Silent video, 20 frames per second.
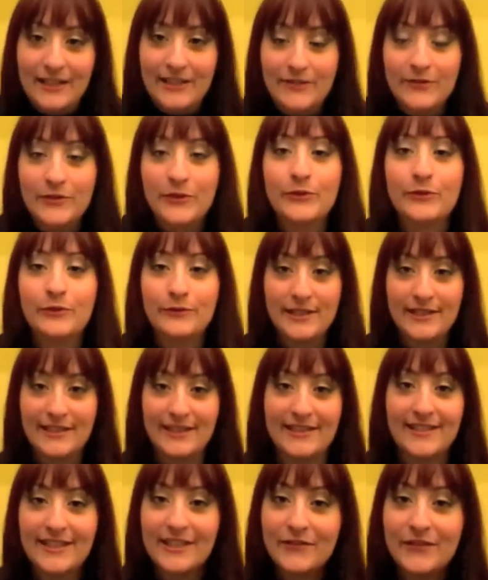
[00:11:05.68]
la review vi
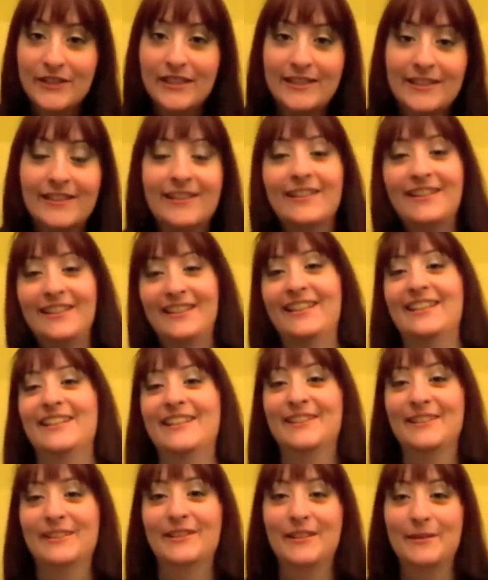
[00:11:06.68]
sia servita
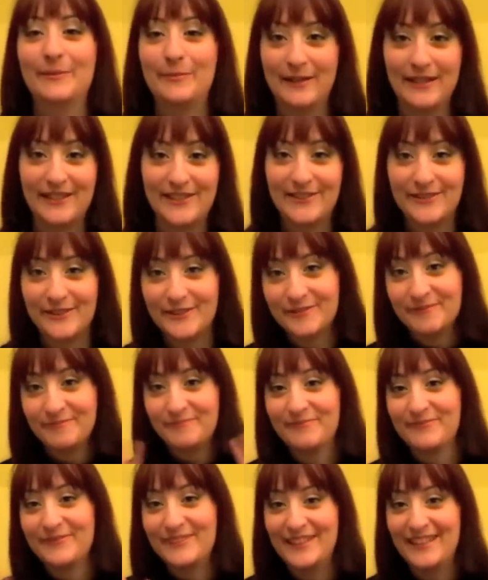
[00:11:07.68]
e a presto.
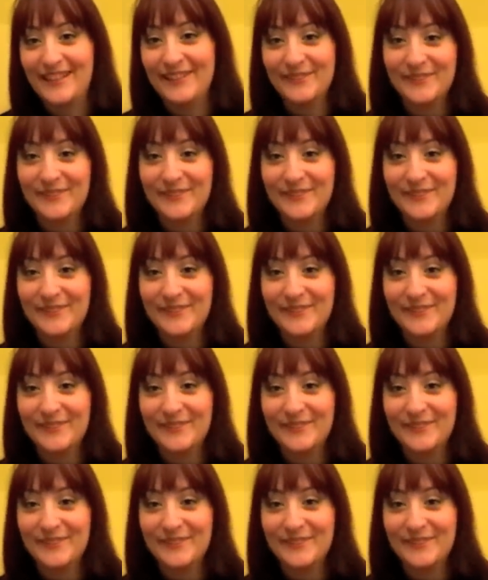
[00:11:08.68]
Ciao.